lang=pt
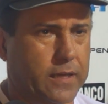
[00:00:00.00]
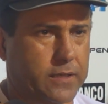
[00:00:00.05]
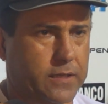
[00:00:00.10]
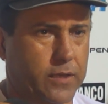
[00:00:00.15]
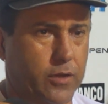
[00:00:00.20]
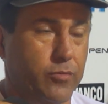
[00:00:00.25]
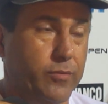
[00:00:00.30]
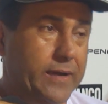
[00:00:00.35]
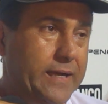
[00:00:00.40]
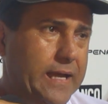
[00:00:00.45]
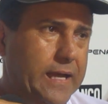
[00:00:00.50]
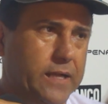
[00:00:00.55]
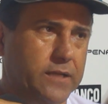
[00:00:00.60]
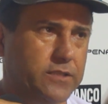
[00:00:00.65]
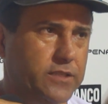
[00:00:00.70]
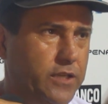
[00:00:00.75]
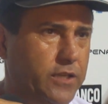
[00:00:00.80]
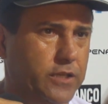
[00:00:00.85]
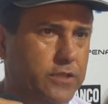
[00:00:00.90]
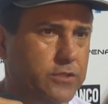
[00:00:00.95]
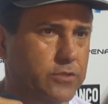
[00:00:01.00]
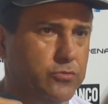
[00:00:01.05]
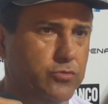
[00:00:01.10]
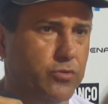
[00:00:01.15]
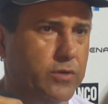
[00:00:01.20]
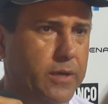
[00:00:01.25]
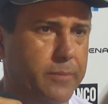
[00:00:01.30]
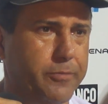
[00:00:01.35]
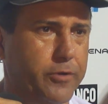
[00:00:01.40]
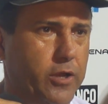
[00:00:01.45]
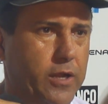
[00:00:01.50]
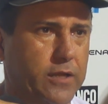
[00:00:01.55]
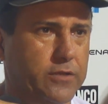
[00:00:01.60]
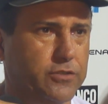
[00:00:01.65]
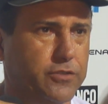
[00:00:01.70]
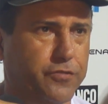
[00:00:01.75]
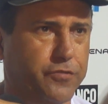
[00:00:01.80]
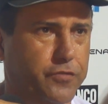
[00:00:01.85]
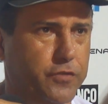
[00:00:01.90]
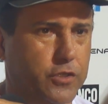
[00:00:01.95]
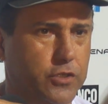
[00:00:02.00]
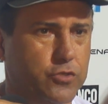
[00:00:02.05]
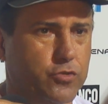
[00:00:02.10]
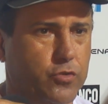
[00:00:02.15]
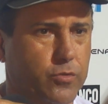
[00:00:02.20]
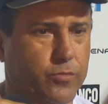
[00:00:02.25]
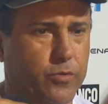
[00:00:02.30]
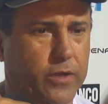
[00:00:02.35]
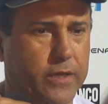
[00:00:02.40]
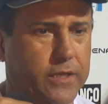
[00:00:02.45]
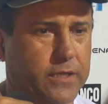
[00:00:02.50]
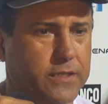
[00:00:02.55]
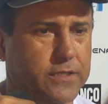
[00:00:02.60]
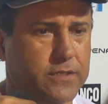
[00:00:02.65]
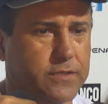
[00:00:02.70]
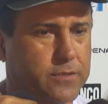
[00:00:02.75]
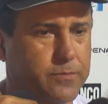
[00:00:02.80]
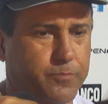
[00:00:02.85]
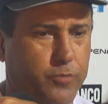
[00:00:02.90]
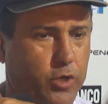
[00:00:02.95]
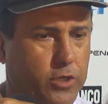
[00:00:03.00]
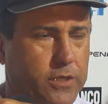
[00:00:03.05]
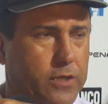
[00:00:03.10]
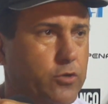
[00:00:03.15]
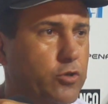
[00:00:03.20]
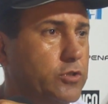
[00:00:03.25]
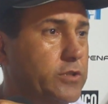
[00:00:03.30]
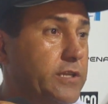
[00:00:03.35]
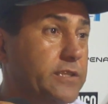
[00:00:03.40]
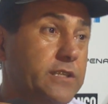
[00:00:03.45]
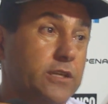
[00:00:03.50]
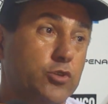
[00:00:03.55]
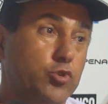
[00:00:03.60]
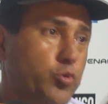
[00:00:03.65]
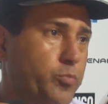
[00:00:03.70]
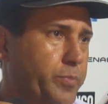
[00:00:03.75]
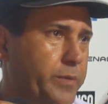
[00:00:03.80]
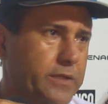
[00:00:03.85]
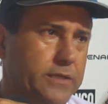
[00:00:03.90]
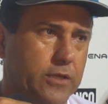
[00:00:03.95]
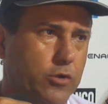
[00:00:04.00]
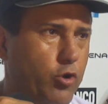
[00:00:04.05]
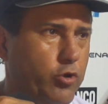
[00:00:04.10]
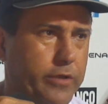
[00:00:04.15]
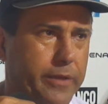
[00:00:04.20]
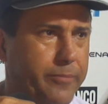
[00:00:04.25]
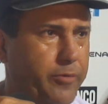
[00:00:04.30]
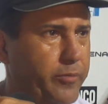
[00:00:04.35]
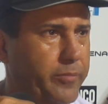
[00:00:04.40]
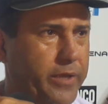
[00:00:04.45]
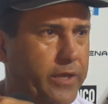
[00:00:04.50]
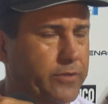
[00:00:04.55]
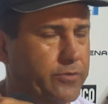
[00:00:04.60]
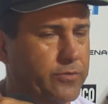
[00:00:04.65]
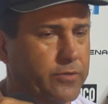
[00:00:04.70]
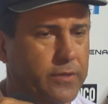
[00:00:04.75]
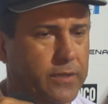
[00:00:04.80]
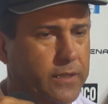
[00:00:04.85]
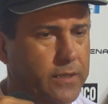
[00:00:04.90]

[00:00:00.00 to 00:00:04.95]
que é uma característica de um campeonato difícil como é esse. Pode acontecer surpresa a qualquer momento.